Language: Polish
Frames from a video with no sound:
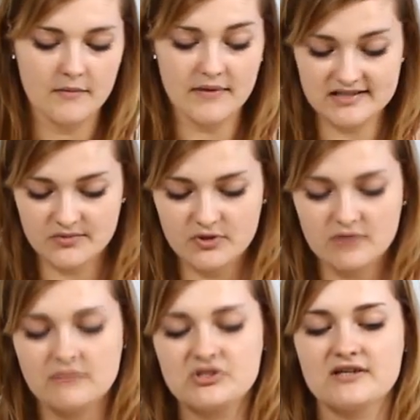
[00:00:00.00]
Bardzo
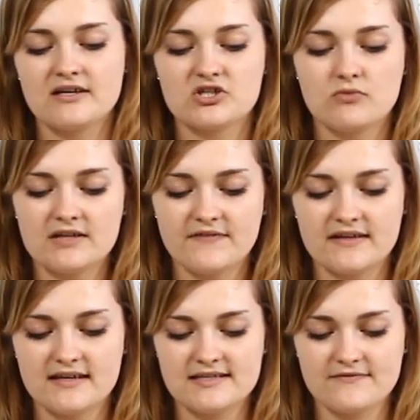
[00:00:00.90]
podoba mi się także łatwa
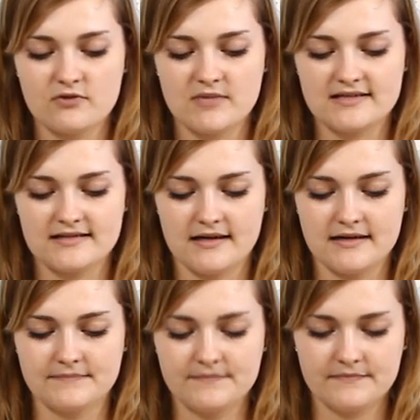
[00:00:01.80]

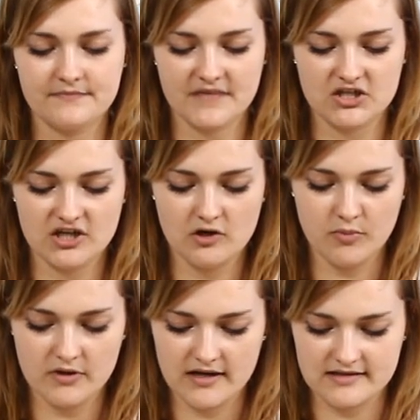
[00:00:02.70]
transformacja naszego
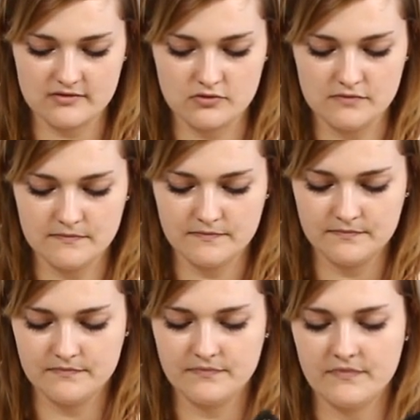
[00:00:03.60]
pojazdu
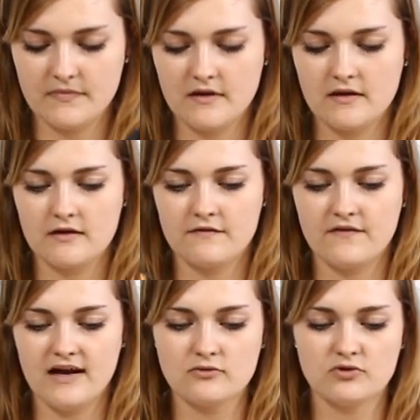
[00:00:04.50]

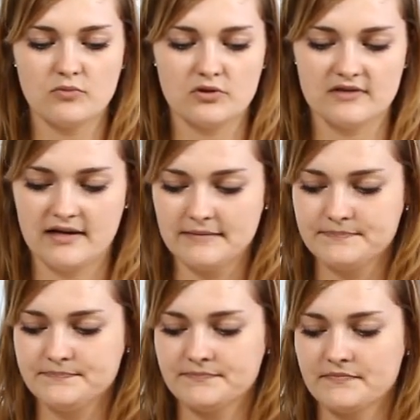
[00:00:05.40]
w autobota.
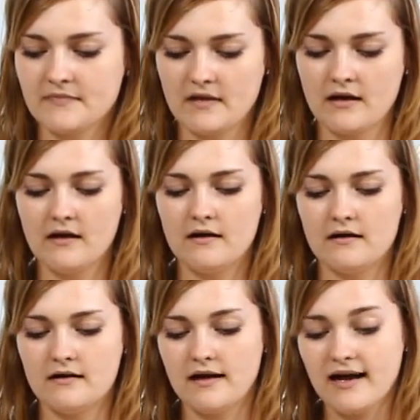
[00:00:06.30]

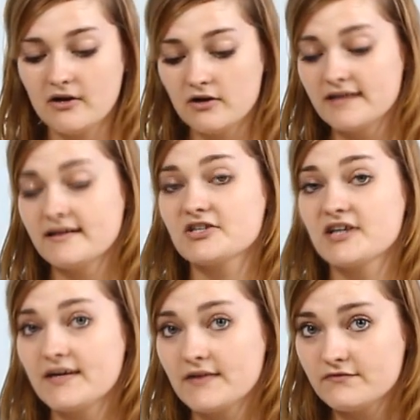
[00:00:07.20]
E, a kolejna
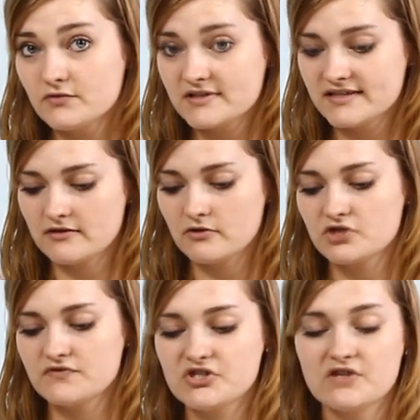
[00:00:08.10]
ciekawa funkcja to
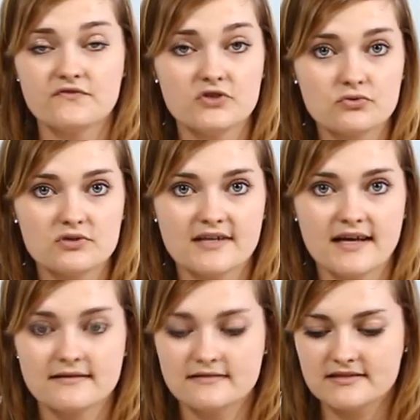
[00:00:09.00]
oczywiście
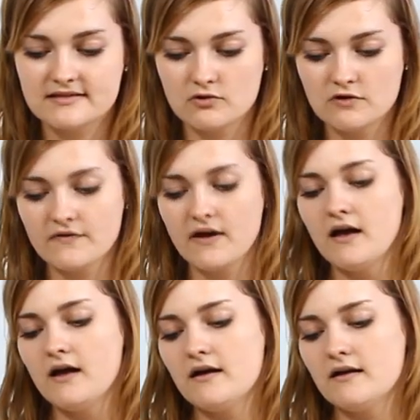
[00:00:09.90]
wyrzutnia dysków,
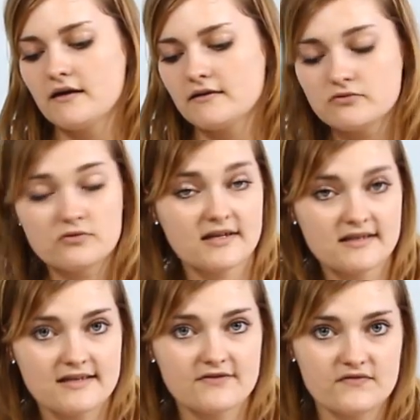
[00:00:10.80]
e, która
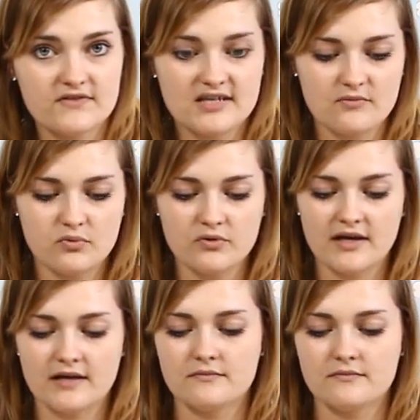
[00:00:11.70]
nie zawsze występuje